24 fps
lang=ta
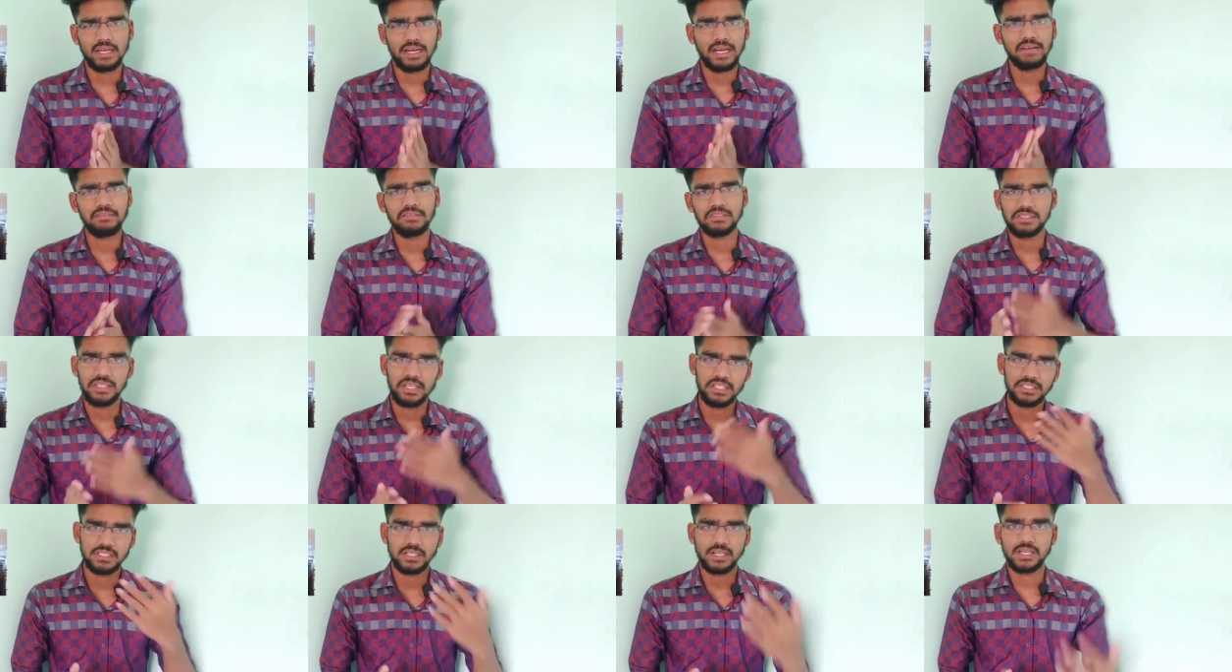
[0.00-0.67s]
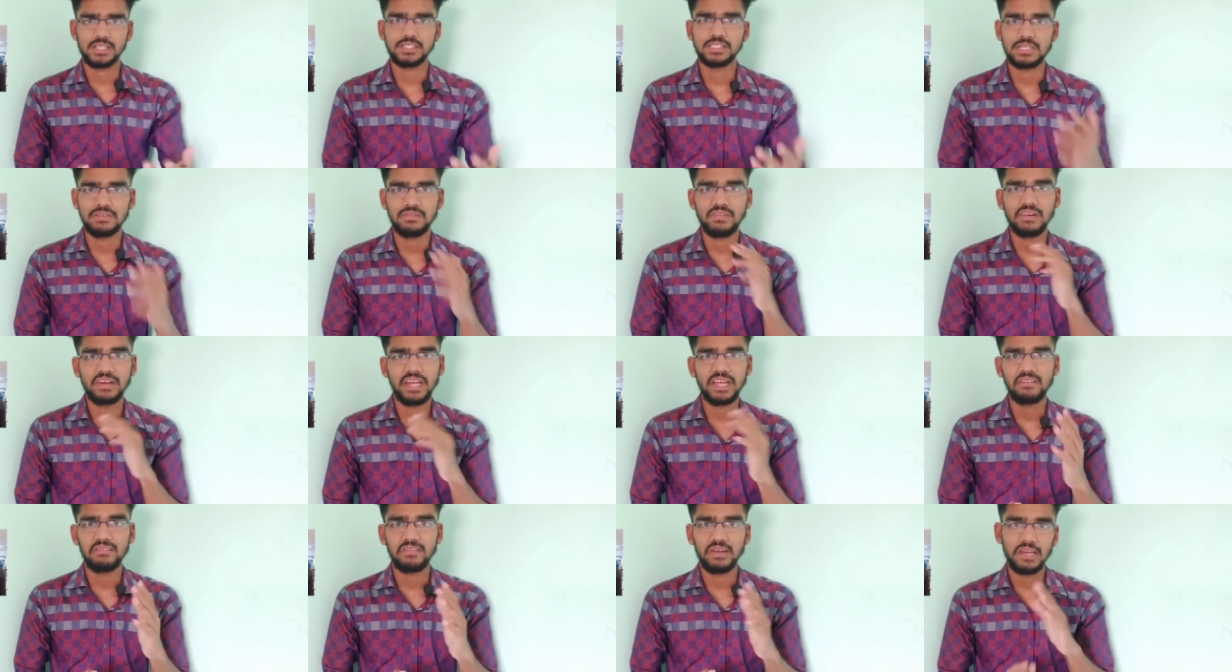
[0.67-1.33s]
நிறைய இன்வெஸ்டிகேஷன் நடந்துச்சு
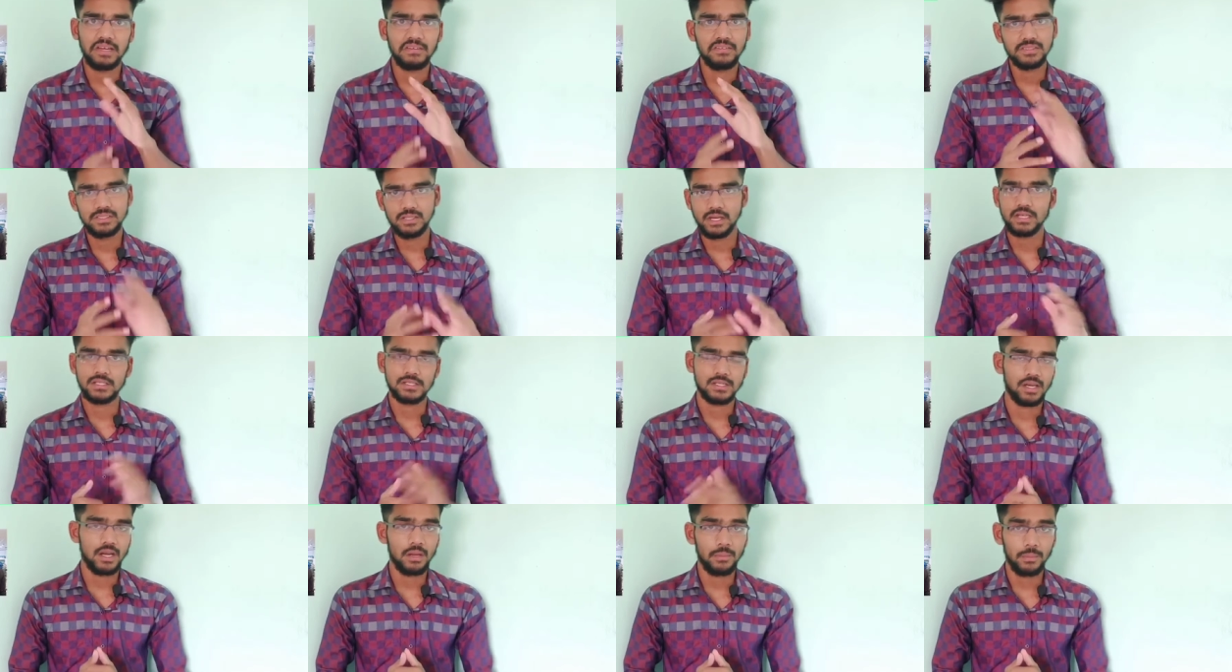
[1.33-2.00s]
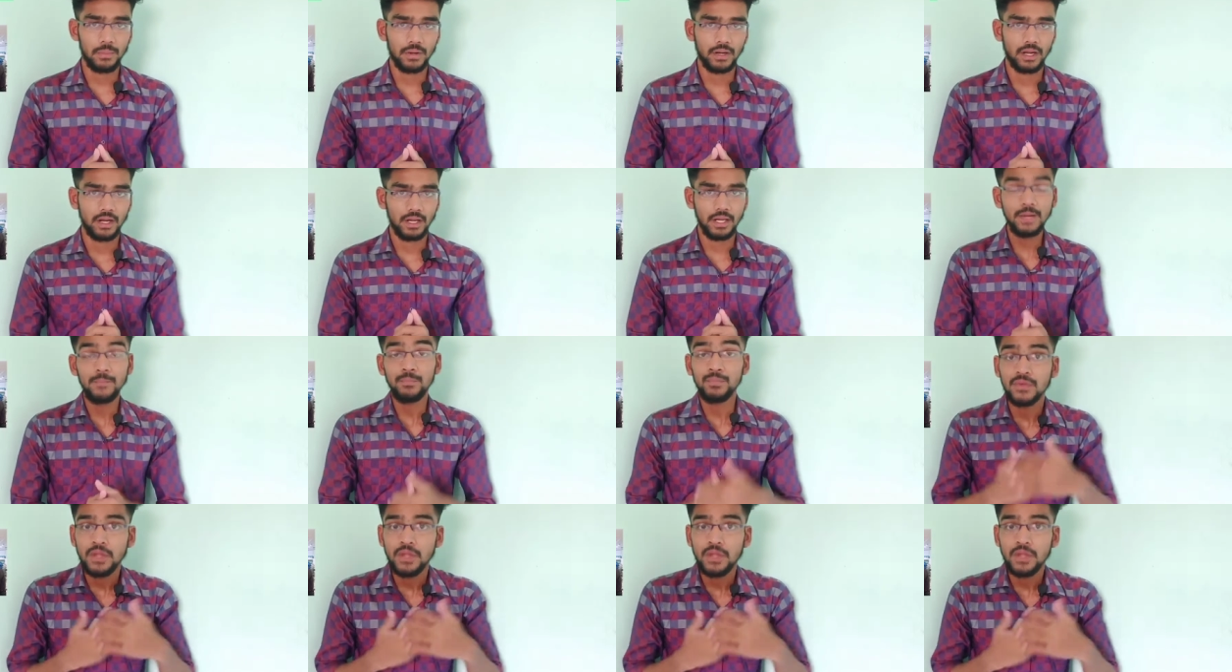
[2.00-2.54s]
வீடியோ இப்படியே இன்வெஸ்டிகேஷன்லாம் பண்ணாங்க